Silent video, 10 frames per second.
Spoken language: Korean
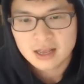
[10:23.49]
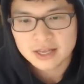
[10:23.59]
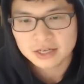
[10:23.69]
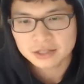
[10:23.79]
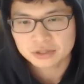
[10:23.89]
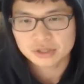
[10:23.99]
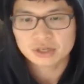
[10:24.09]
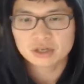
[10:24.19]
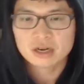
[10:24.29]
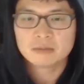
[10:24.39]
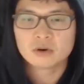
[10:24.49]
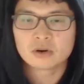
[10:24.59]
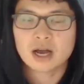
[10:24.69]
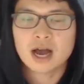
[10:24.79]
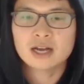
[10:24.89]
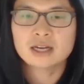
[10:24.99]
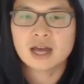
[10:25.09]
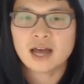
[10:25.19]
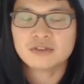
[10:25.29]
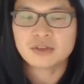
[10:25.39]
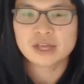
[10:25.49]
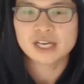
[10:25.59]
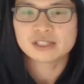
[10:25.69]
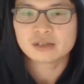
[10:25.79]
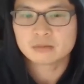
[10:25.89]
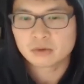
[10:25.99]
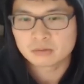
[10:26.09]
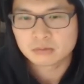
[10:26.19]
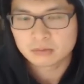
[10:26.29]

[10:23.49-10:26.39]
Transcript: 예를 들어서 뭐 한 한 계좌에서 뭐